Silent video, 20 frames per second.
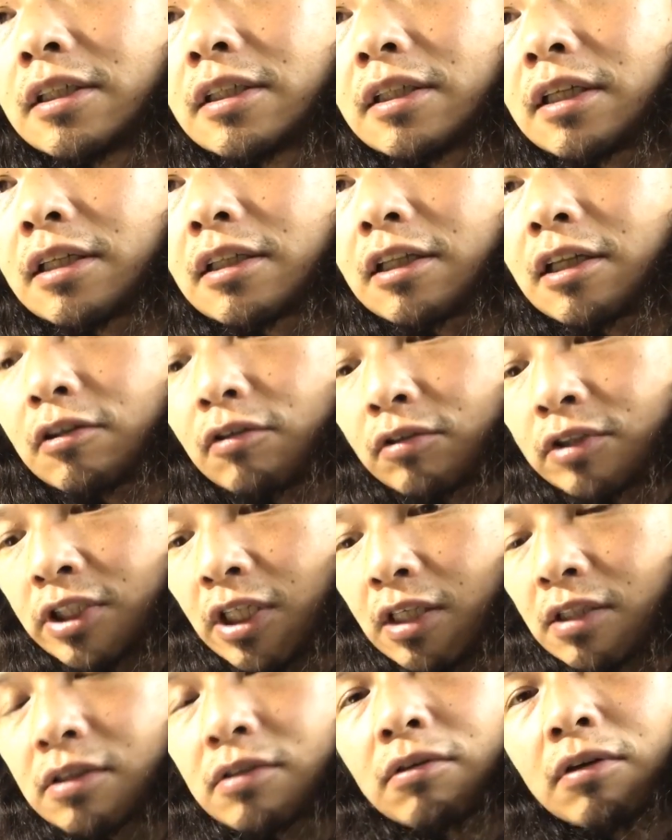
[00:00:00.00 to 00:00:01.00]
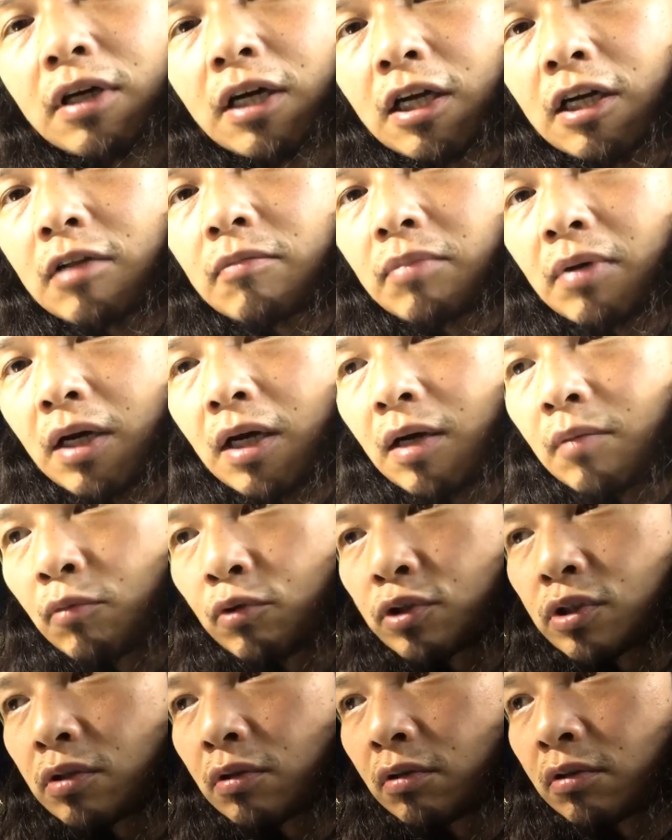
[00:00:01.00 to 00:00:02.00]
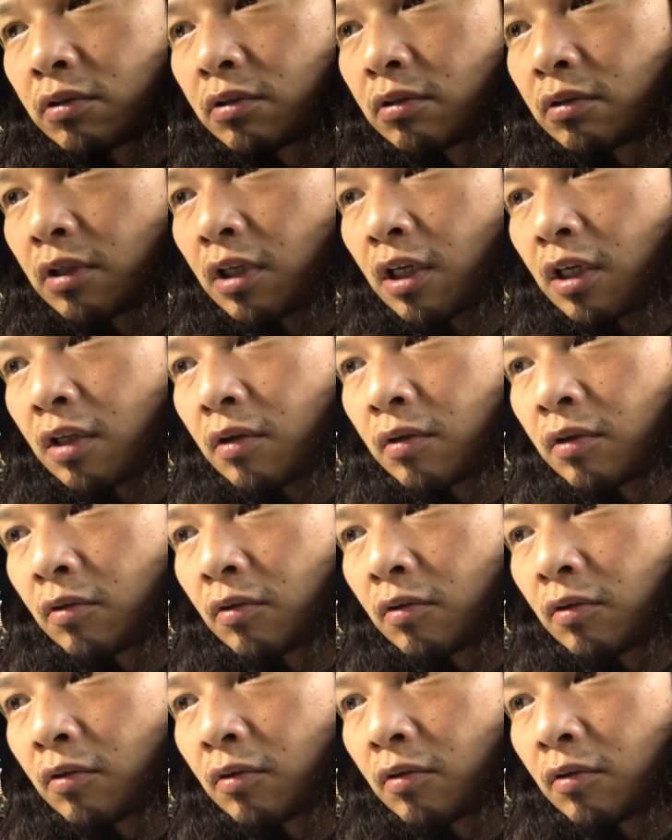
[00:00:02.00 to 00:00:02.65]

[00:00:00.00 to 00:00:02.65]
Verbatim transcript: なんだろう、チャンスとかあればもちろん空冷